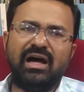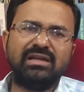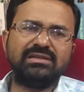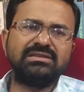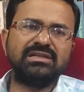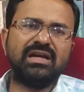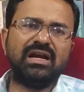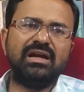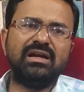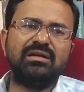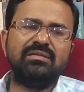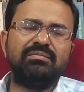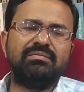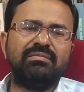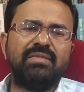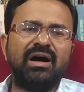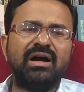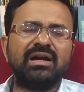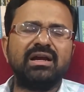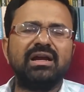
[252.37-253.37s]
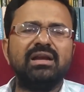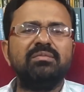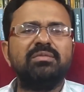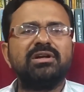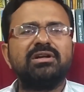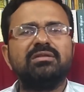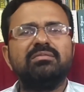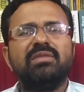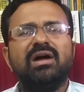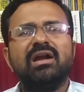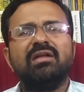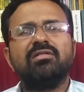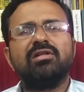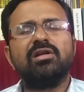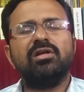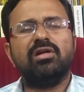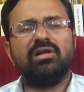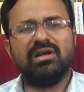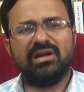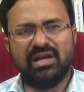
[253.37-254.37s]
அரசுகள் மக்கள் மற்றும்
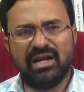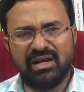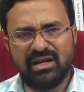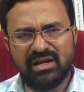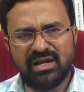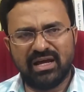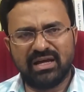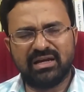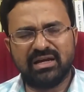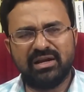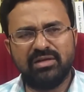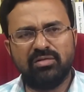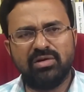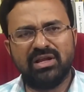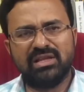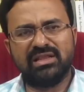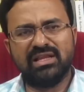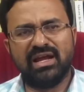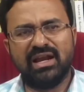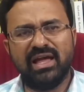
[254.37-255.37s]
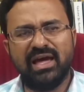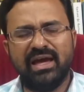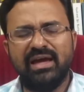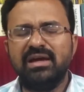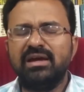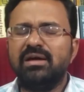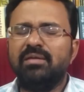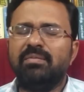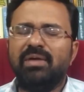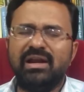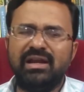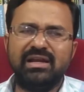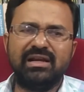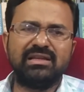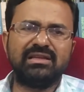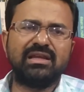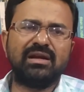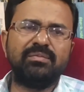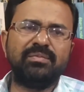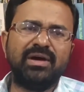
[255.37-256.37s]
மாணவர்களோட நலன் அக்கறை உள்ளதுனால
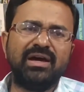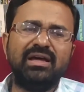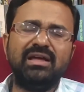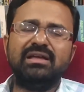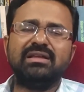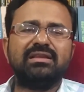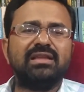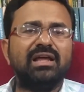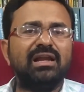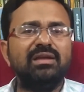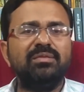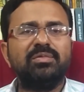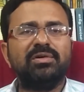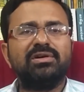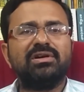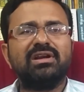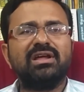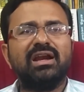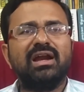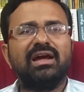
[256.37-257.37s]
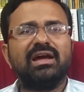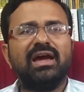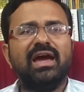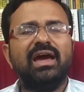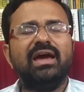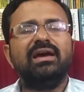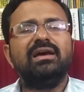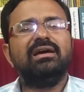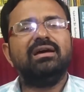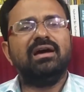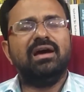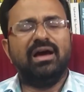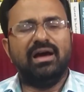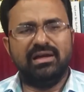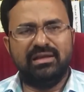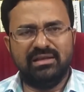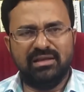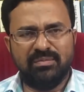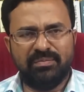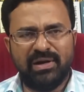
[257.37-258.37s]
பள்ளிகள் தரப்ப தள்ளி போட்டிருக்கிறாங்க
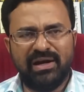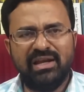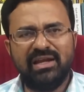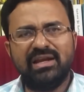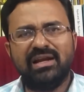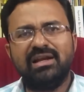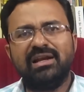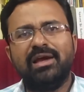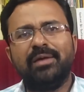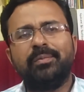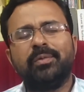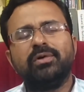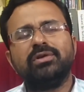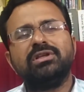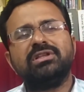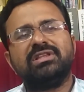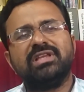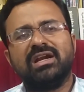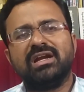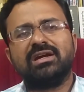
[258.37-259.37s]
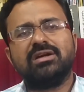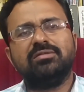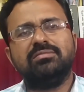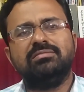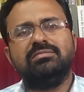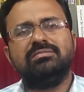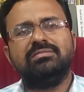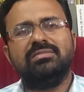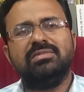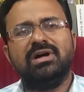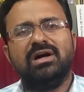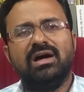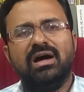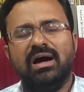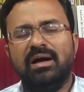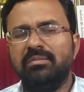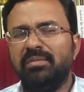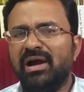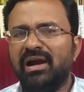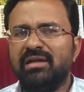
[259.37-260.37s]
இந்த பள்ளிகள் எப்போது திறக்கும்
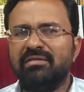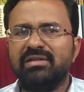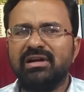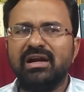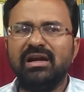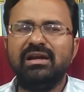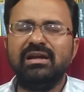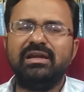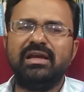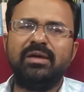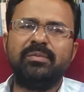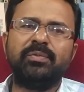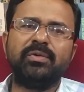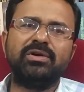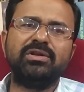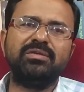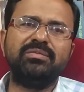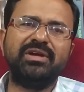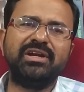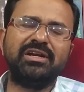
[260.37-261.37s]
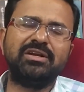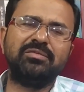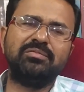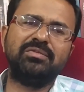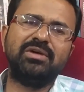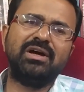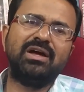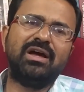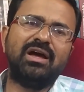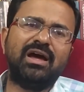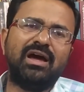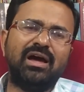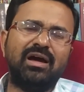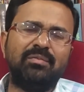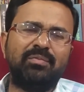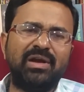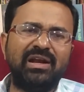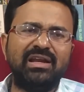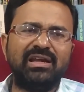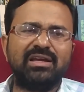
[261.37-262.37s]
மாணவர்கள் எப்போது மீண்டும்
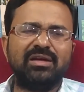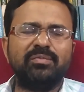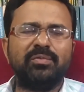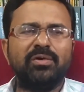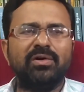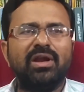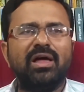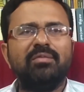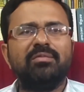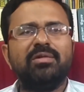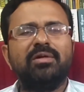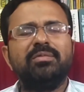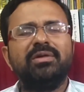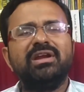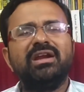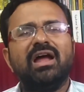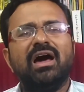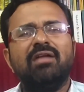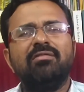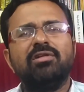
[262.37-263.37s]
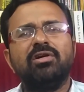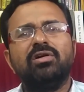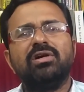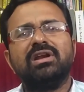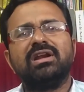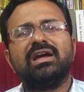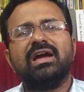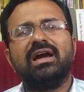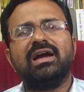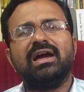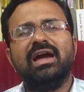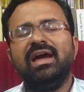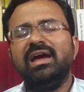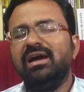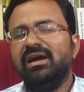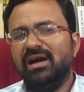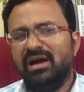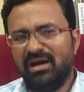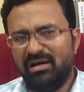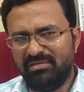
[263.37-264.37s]
பள்ளிக்கு போகலாம் அப்படின்னு ஆவலோடு இருக்காங்க
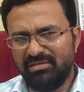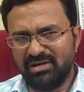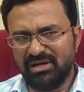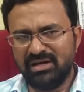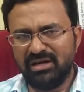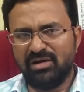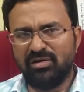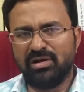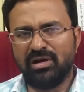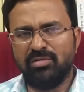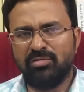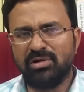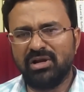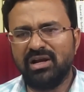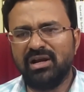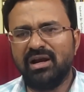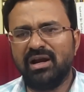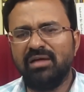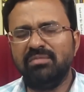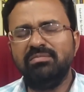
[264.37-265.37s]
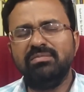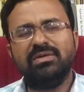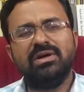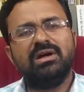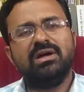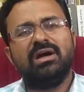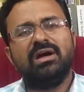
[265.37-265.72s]
அவங்களோட உடல்நலம்